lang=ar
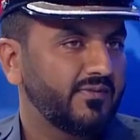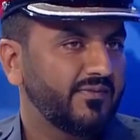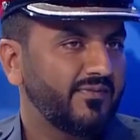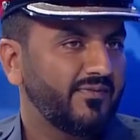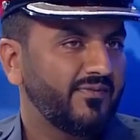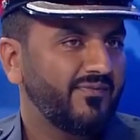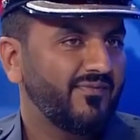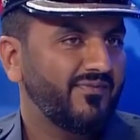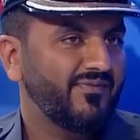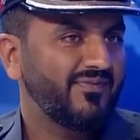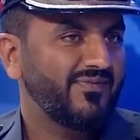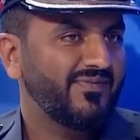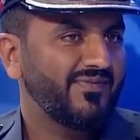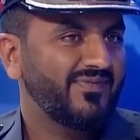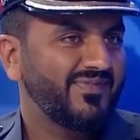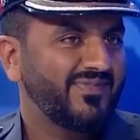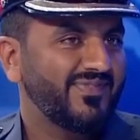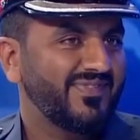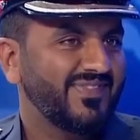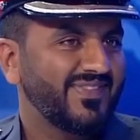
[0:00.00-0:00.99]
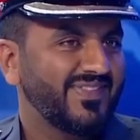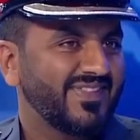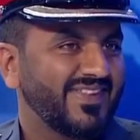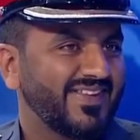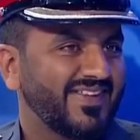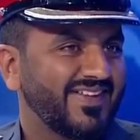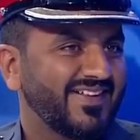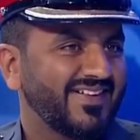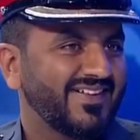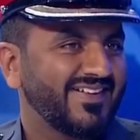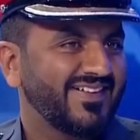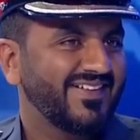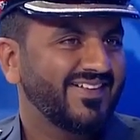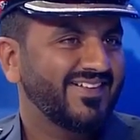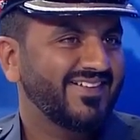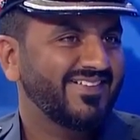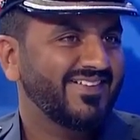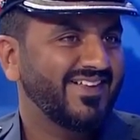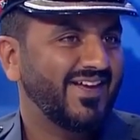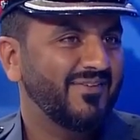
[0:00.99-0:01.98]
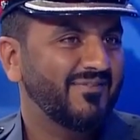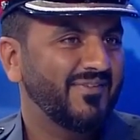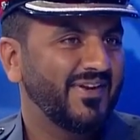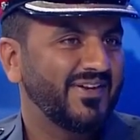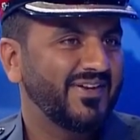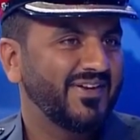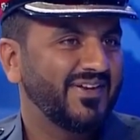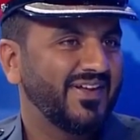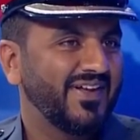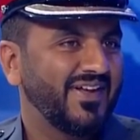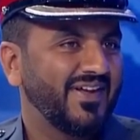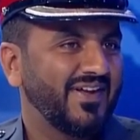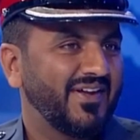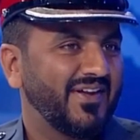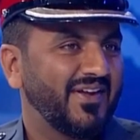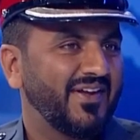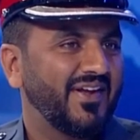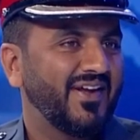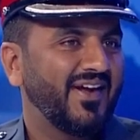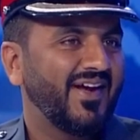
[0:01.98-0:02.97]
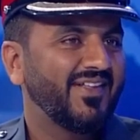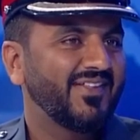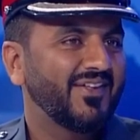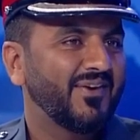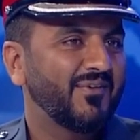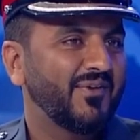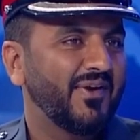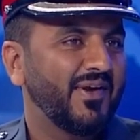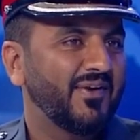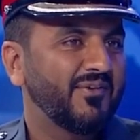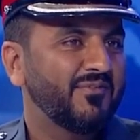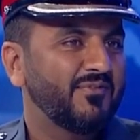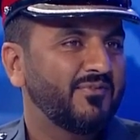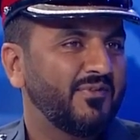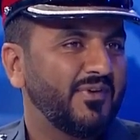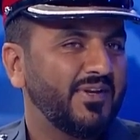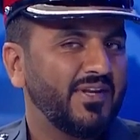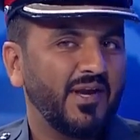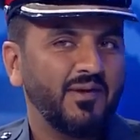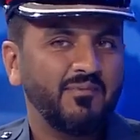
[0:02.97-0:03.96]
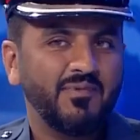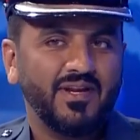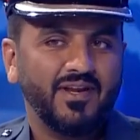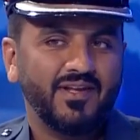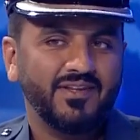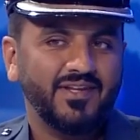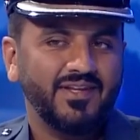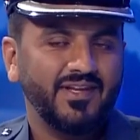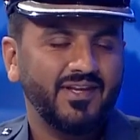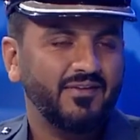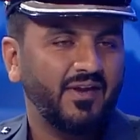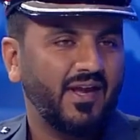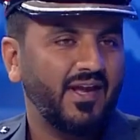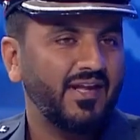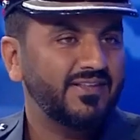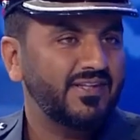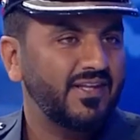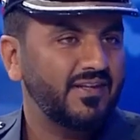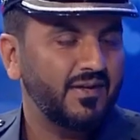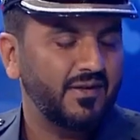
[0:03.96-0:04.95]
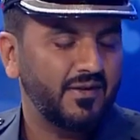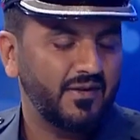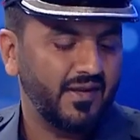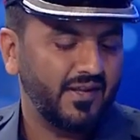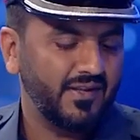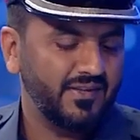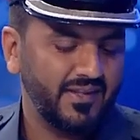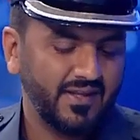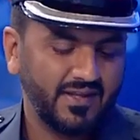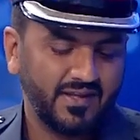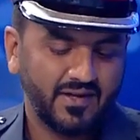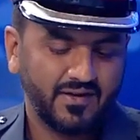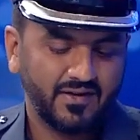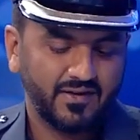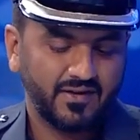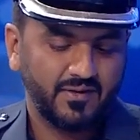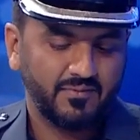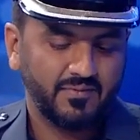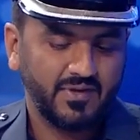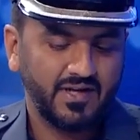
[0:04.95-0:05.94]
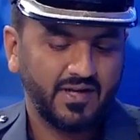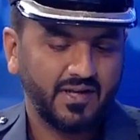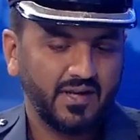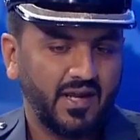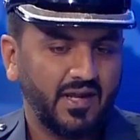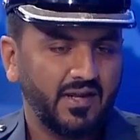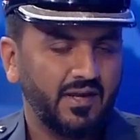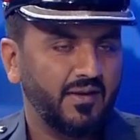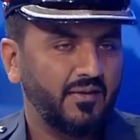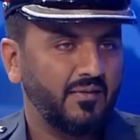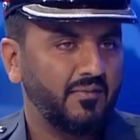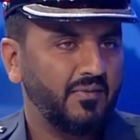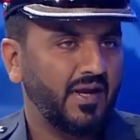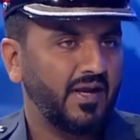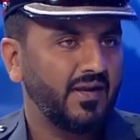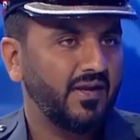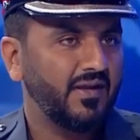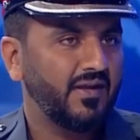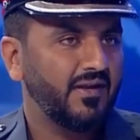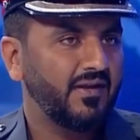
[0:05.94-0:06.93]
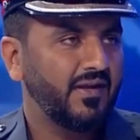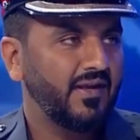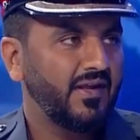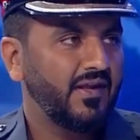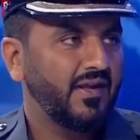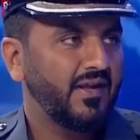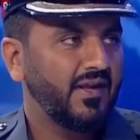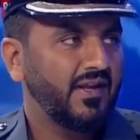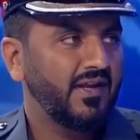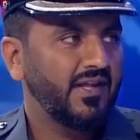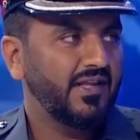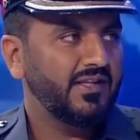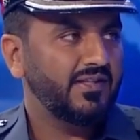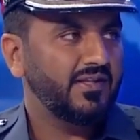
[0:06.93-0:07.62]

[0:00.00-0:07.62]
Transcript: دائما التتويج يعني دايماً. جمال التتويج بحضوره والتتويج فدائما هذا هي حتى اتذكر يوم كنا قعدنا مع الاي